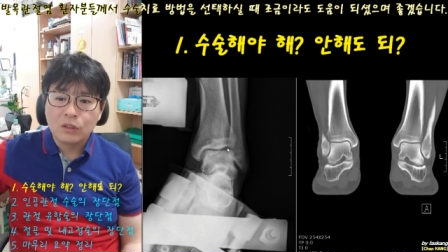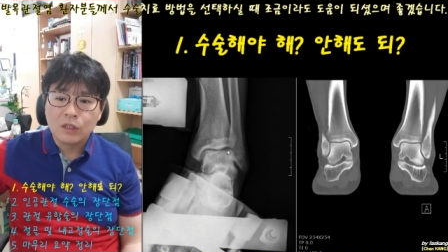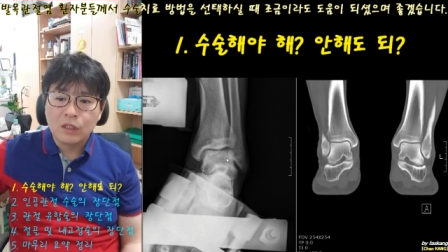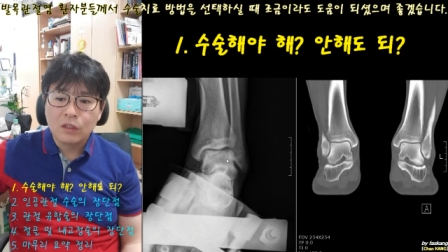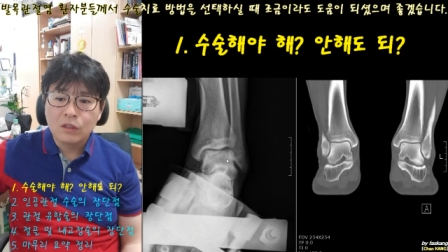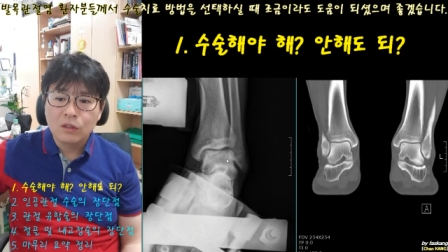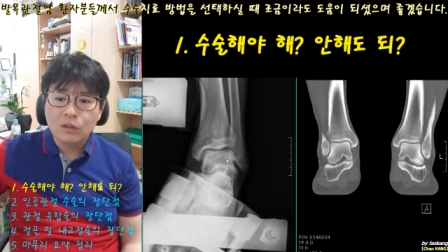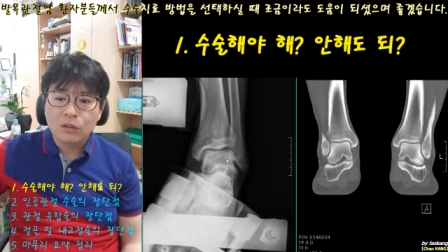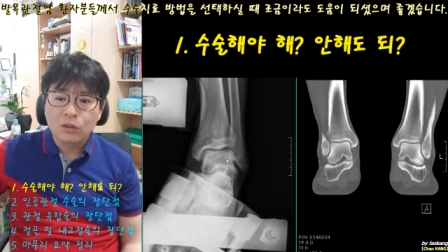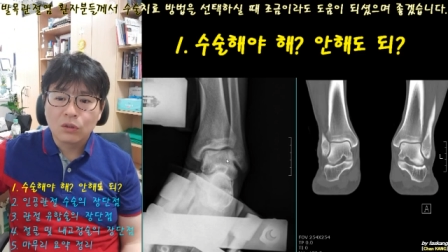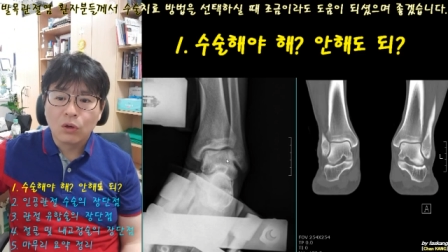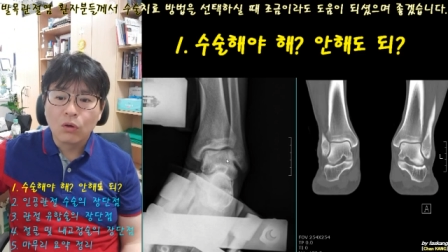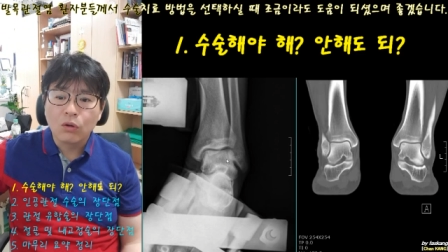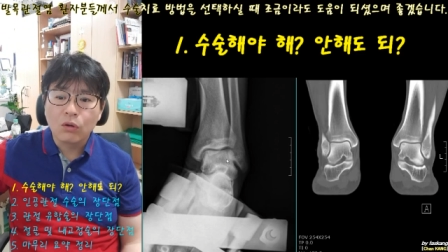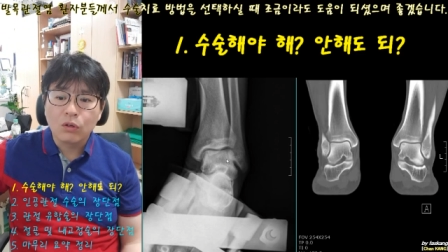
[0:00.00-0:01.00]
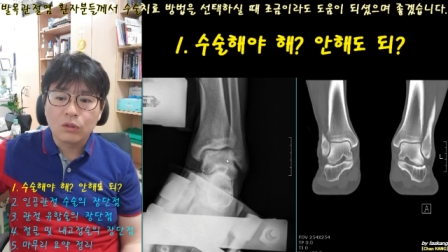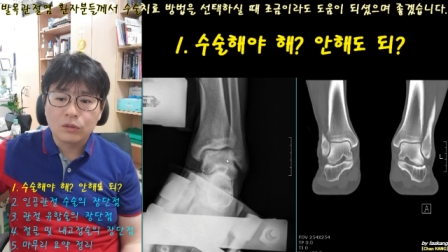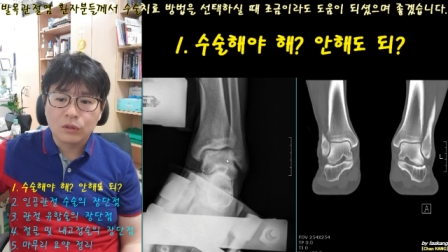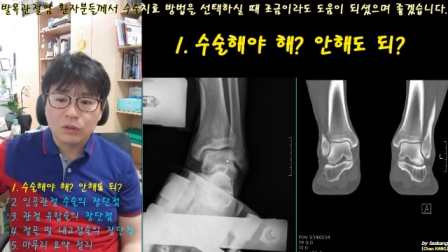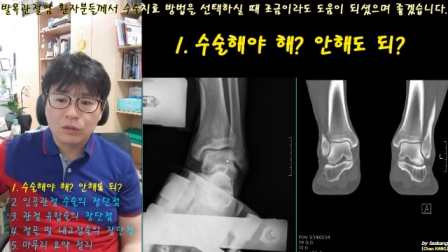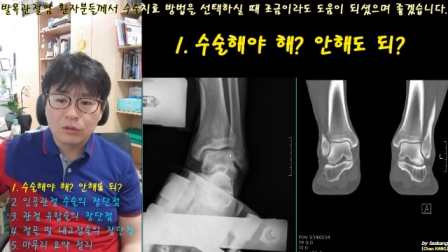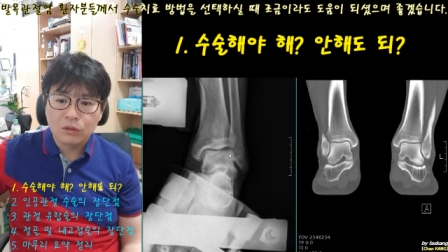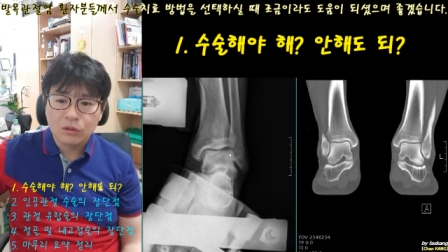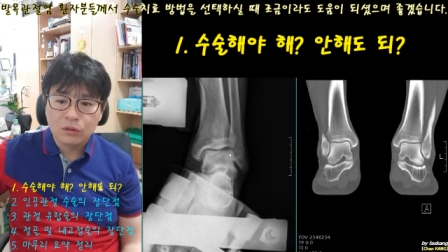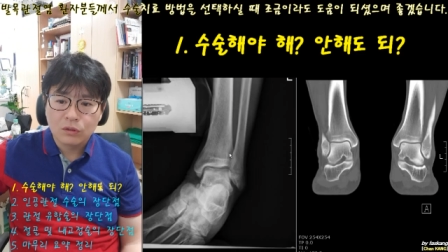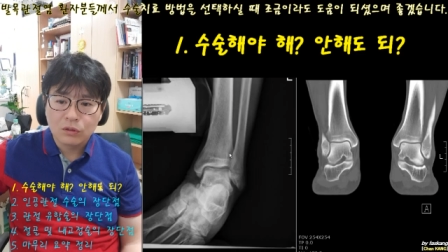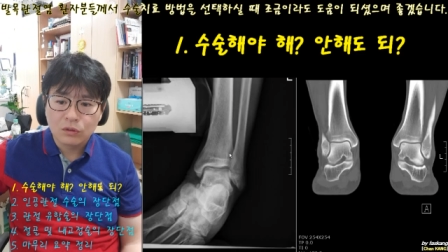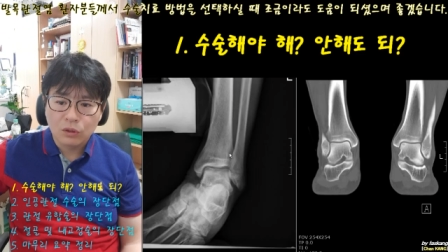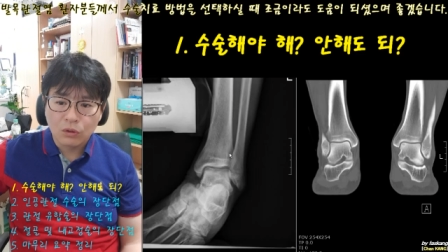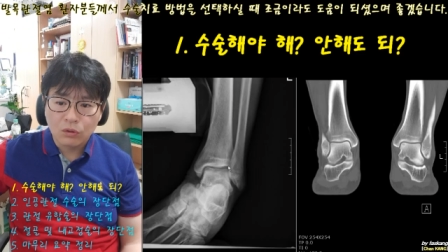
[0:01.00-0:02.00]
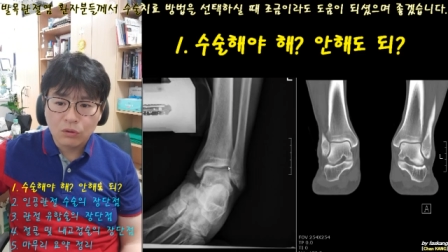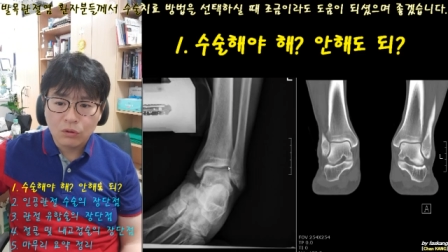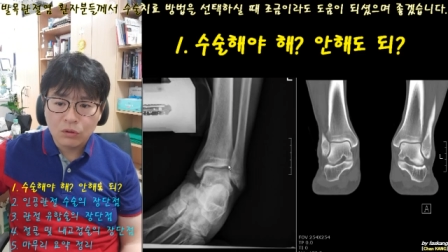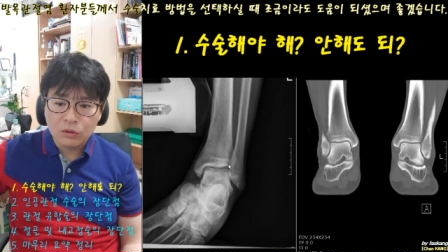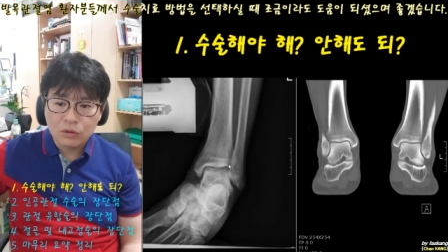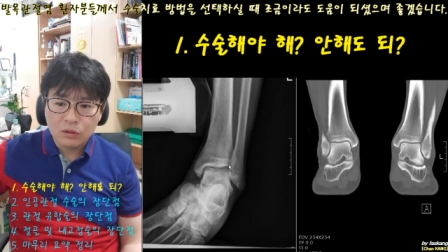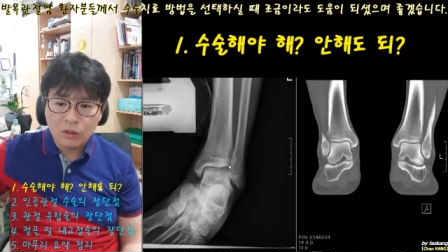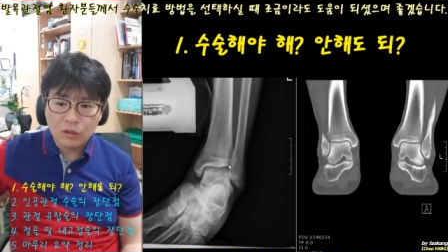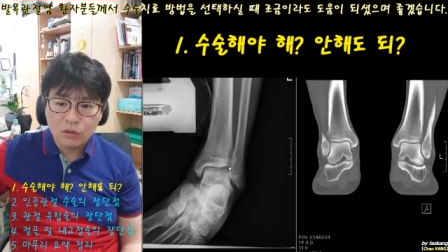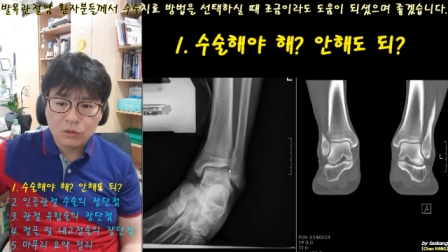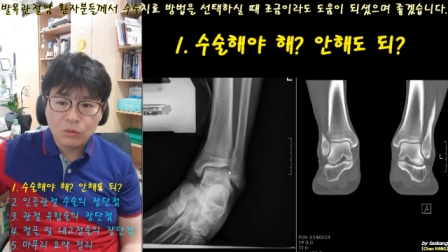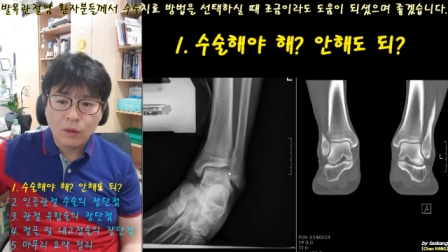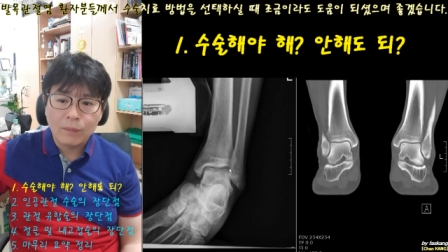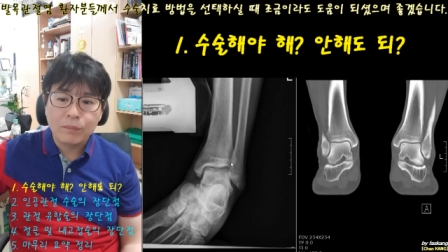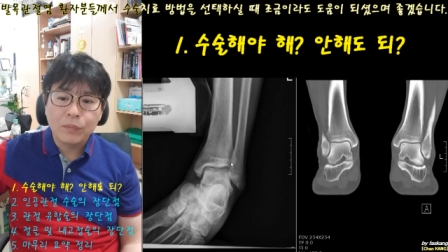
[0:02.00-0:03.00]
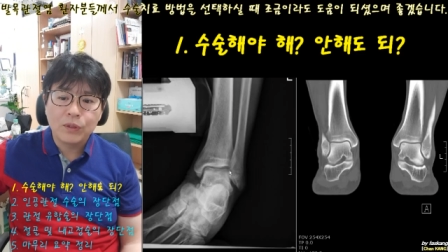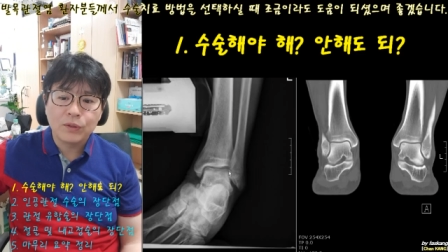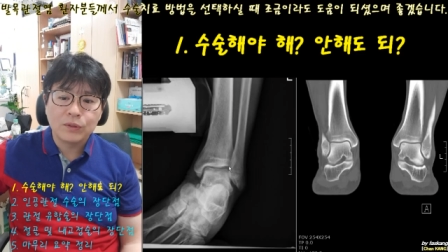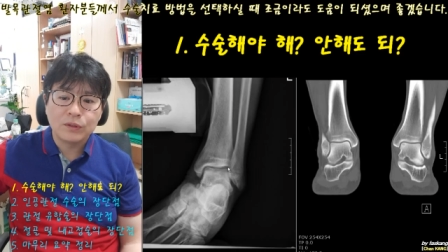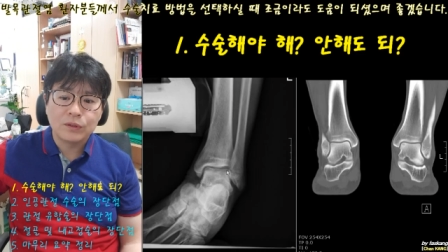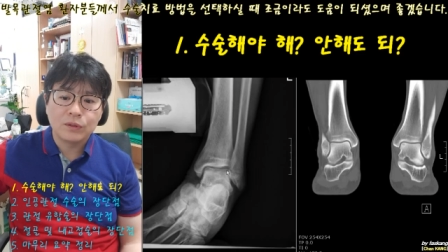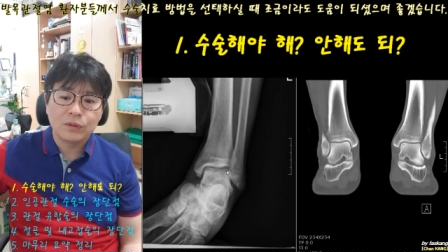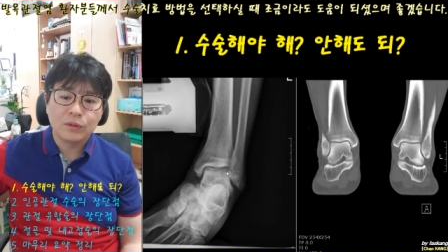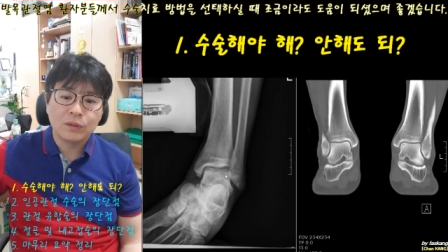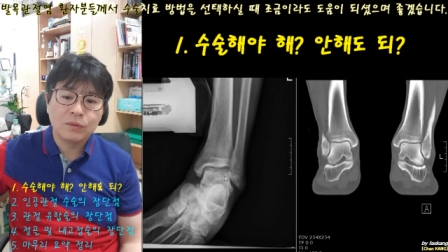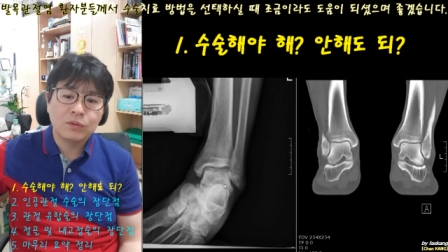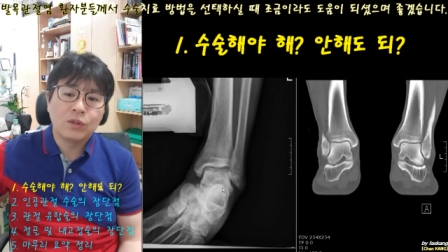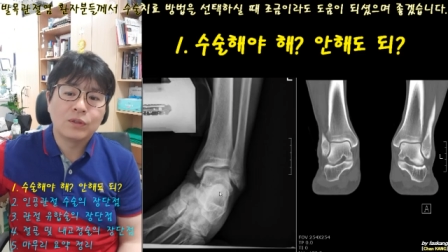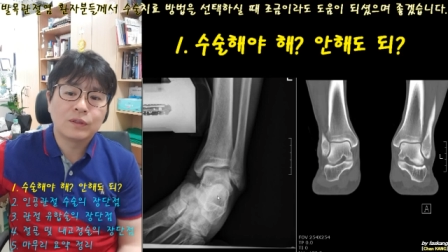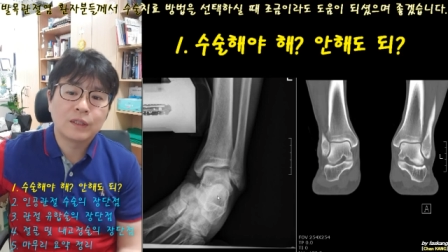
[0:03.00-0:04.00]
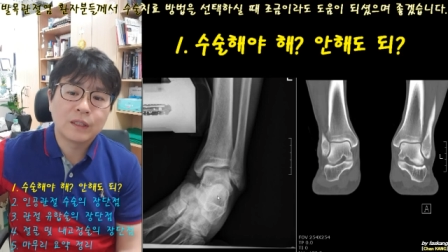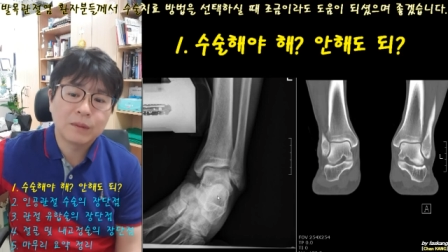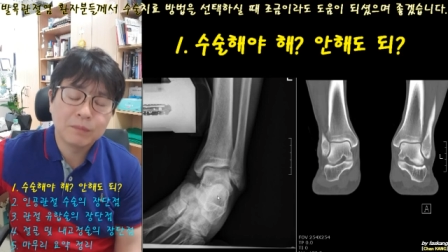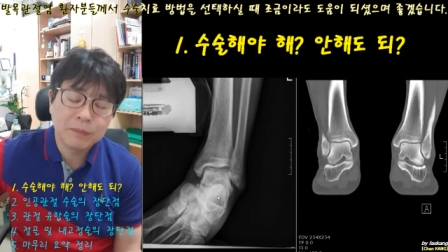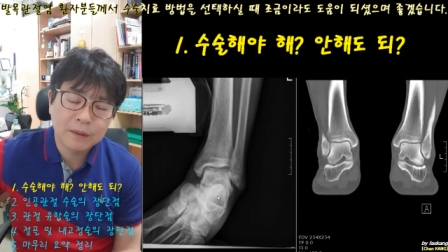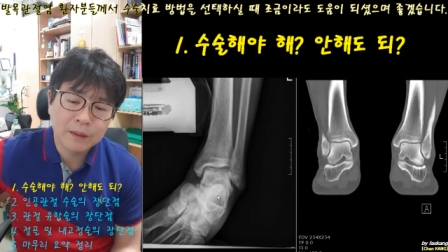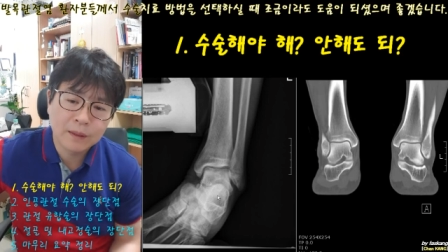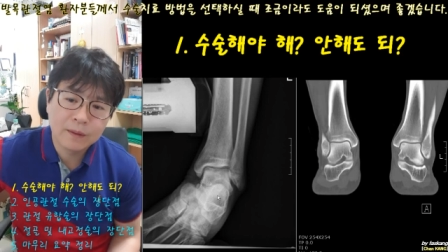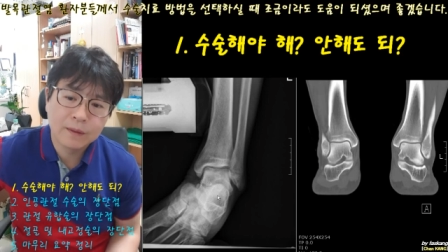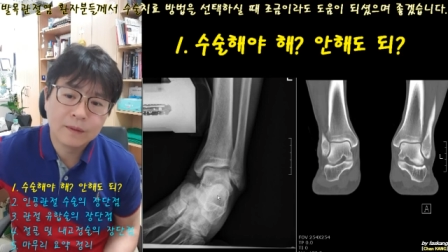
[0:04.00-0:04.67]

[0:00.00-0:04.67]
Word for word: 이제는 더 꺾었어요 더 꺾었는데 또 안 벌어지죠 이 정상입니다